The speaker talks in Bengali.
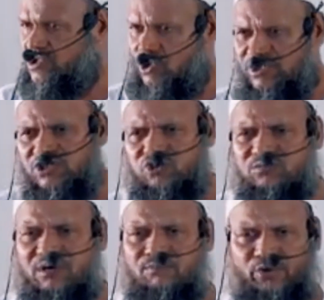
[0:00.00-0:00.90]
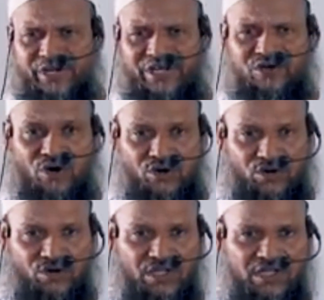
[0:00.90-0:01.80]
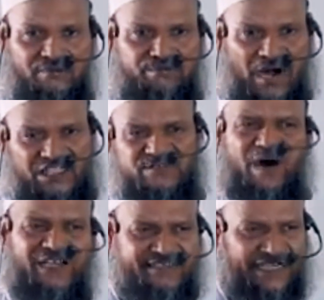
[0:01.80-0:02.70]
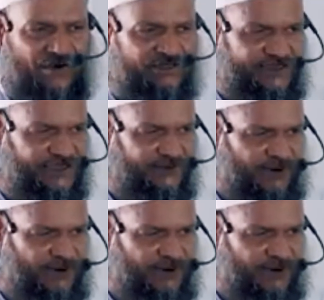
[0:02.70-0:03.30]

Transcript: যদি তোমরা মনে করো পাঁচবার দেওয়াতে